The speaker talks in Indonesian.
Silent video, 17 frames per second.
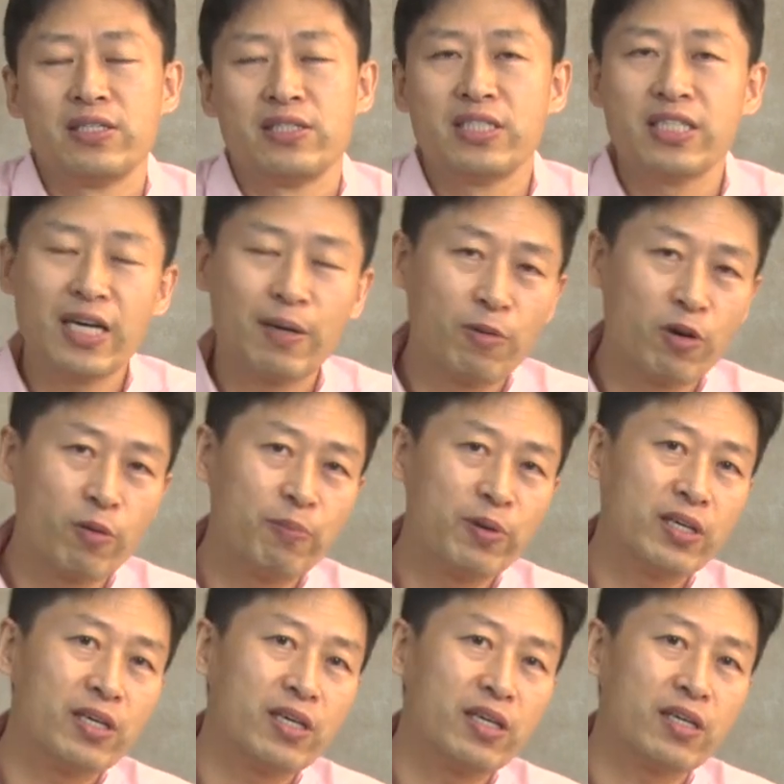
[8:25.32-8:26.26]
Jika
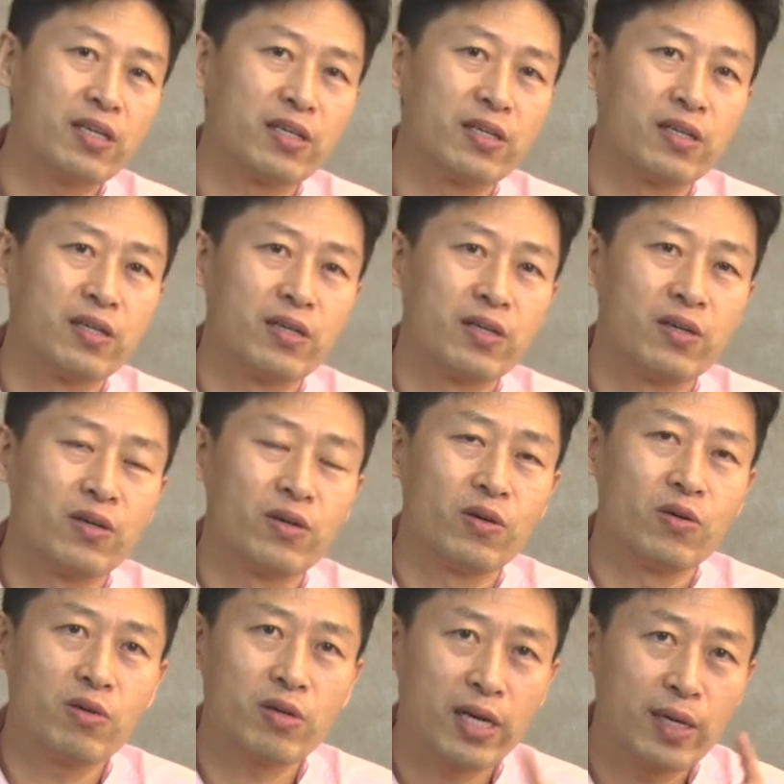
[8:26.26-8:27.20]
berpikir,
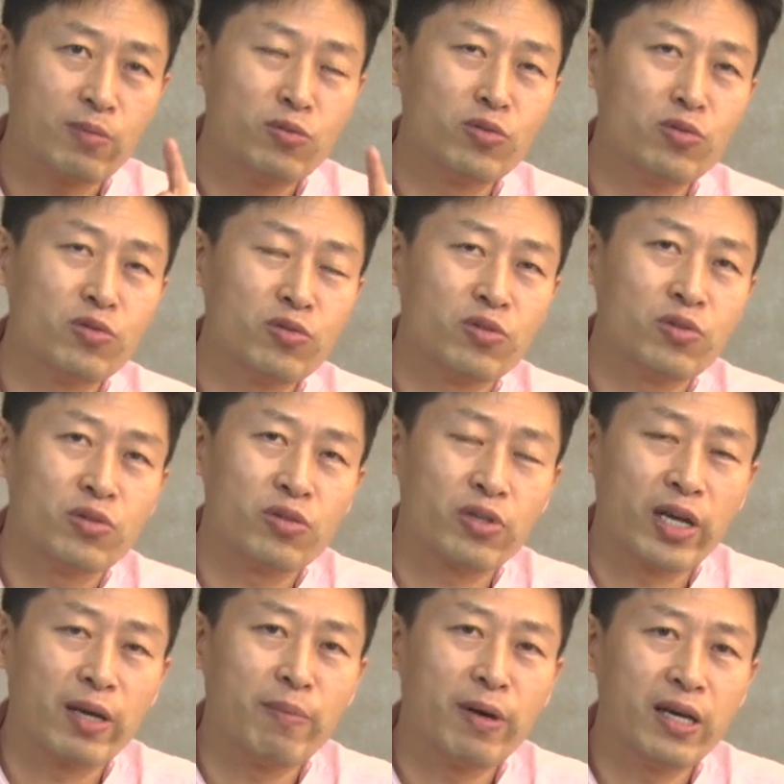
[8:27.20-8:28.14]
oh kamu
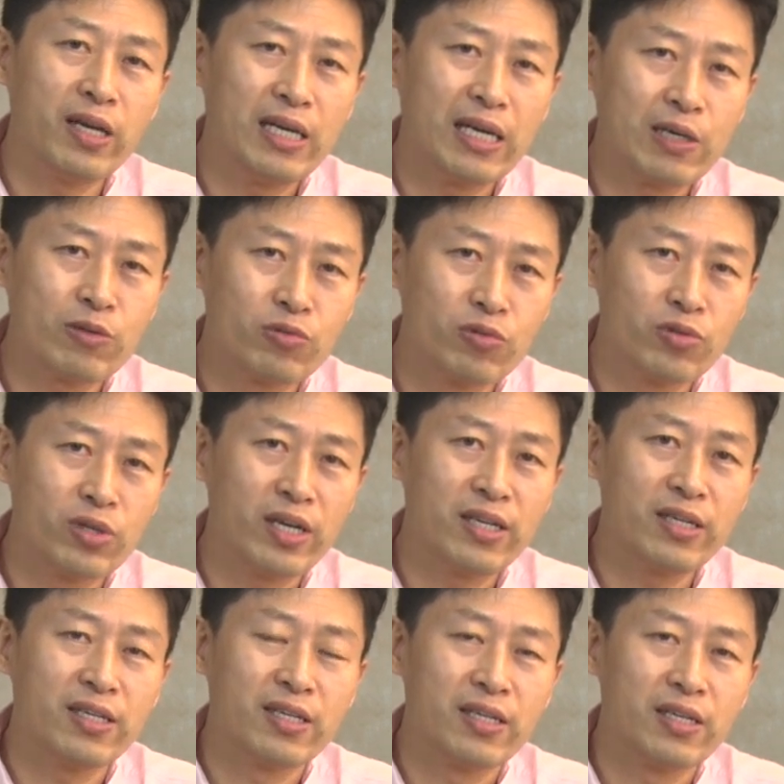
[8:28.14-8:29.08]
remehin aku
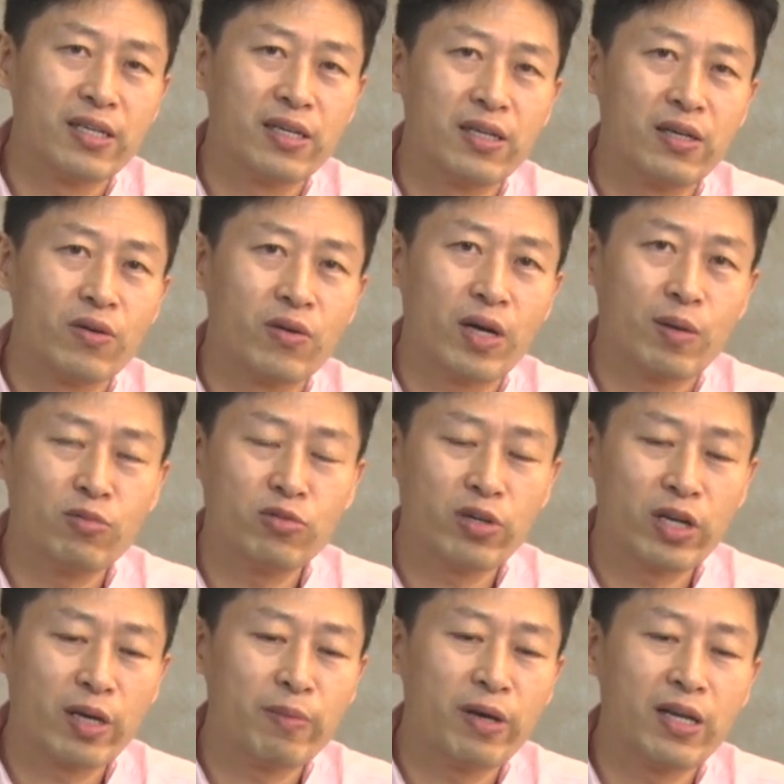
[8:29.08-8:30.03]
ya,
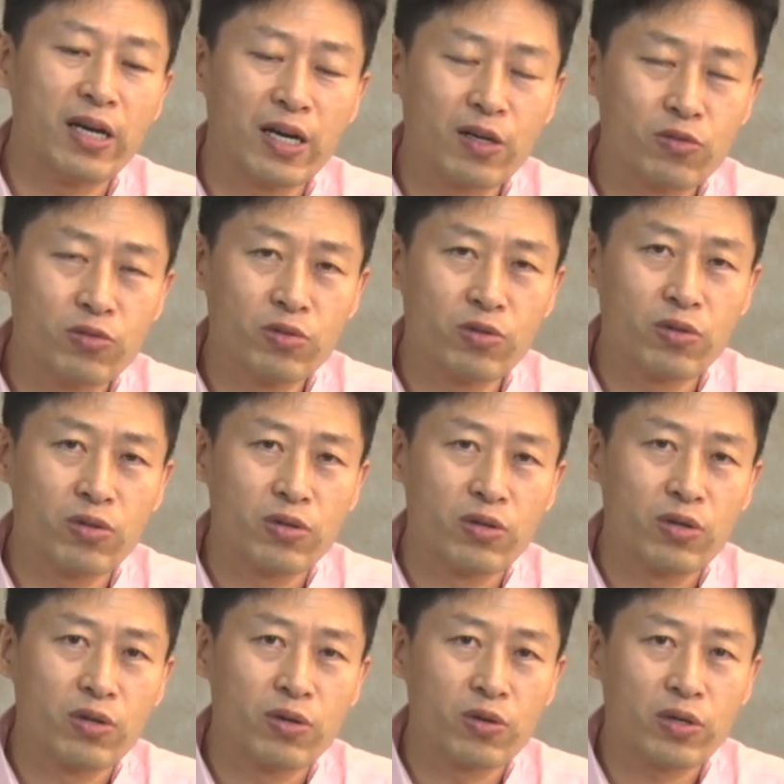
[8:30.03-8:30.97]
kamu remehin aku,
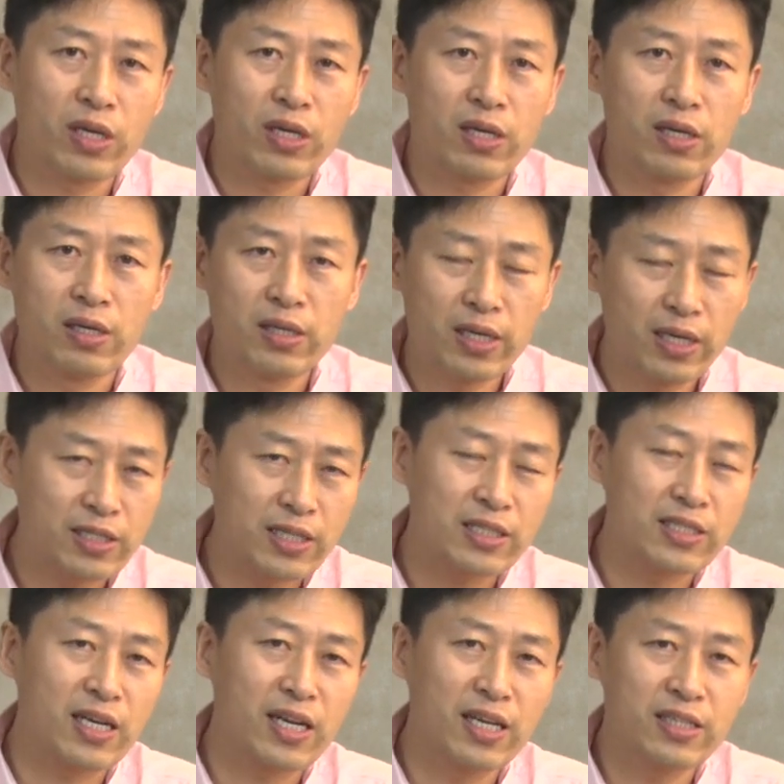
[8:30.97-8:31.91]
oke lihat
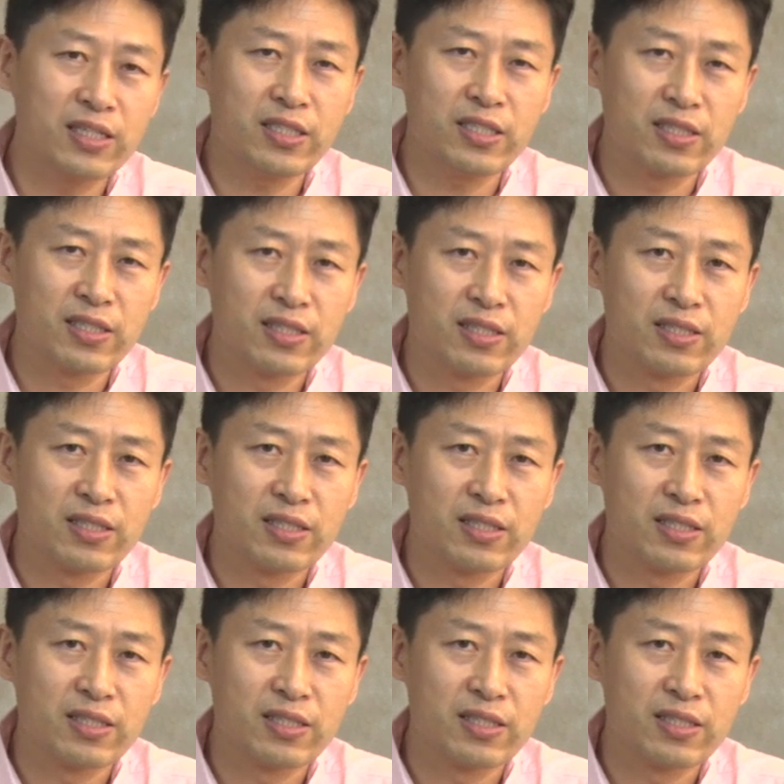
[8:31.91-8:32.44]
saja nanti.